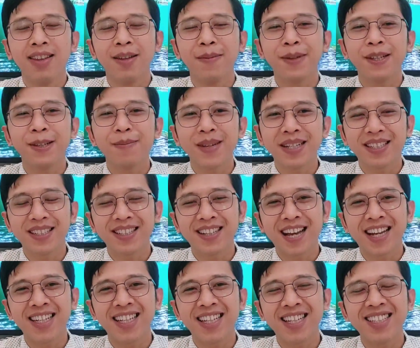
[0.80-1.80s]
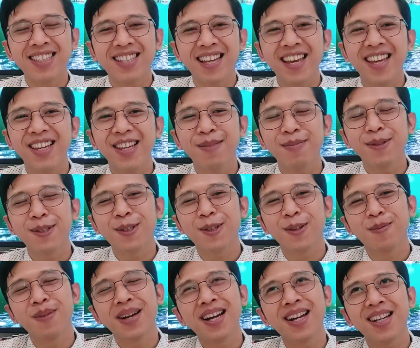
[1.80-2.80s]
Teman-teman, kali ini saya ingin
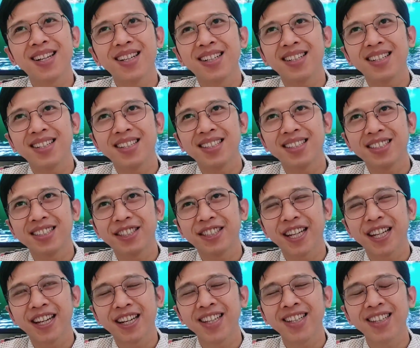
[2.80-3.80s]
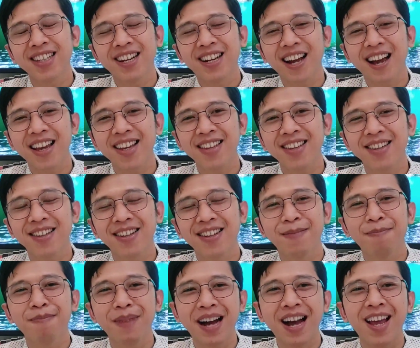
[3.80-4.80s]
mencoba uh, sharing terkait
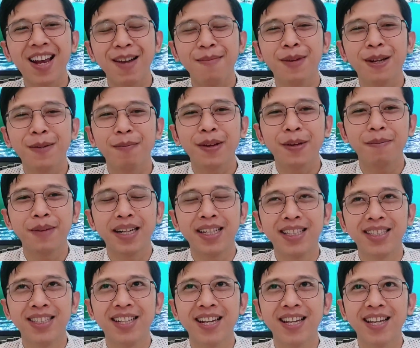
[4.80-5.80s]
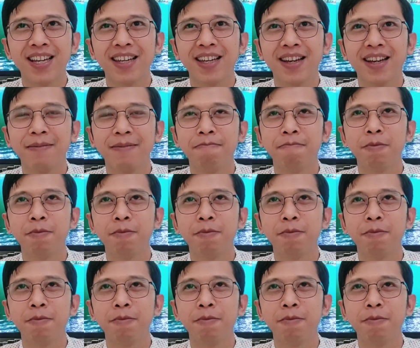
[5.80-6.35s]
pengalaman pribadi saya ya.